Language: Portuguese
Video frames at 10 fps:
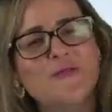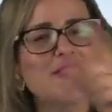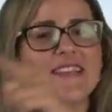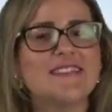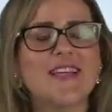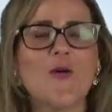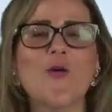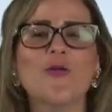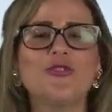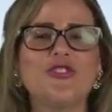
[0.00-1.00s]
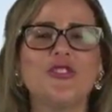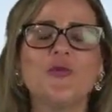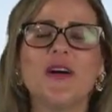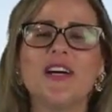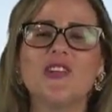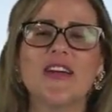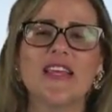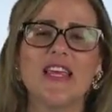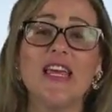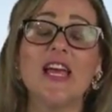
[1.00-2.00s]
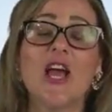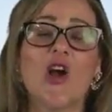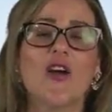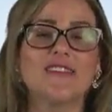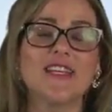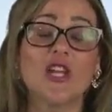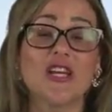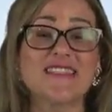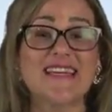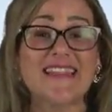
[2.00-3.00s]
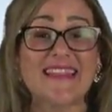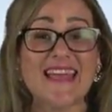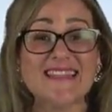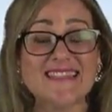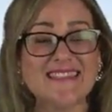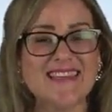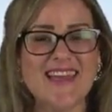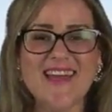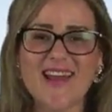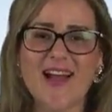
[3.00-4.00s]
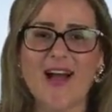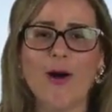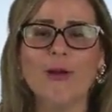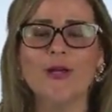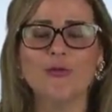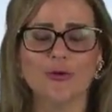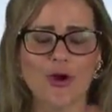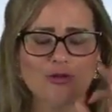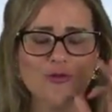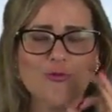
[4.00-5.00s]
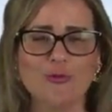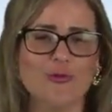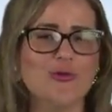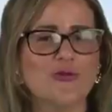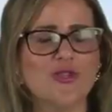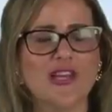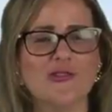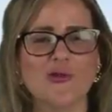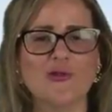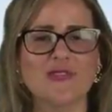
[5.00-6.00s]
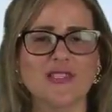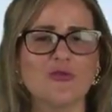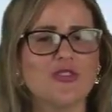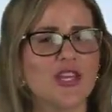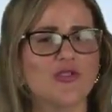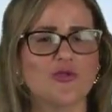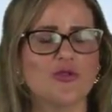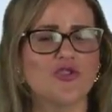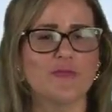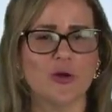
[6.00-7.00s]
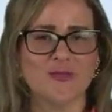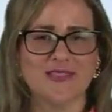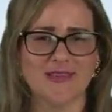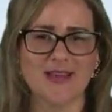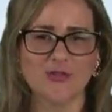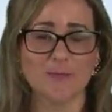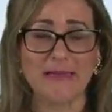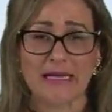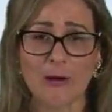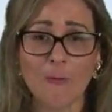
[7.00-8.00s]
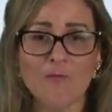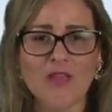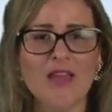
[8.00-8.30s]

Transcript: Vamos então continuando aqui com essa nossa terceira aula no nosso curso de resolução de questões de processo penal.